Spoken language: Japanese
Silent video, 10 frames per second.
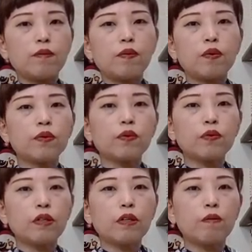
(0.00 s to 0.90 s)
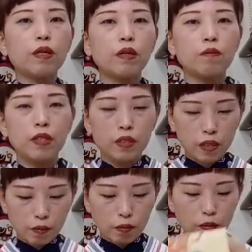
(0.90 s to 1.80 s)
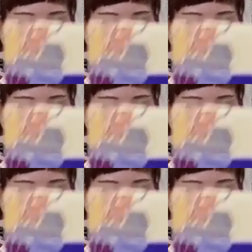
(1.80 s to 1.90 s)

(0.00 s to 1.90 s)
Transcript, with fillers: 毛も細ければ身丈も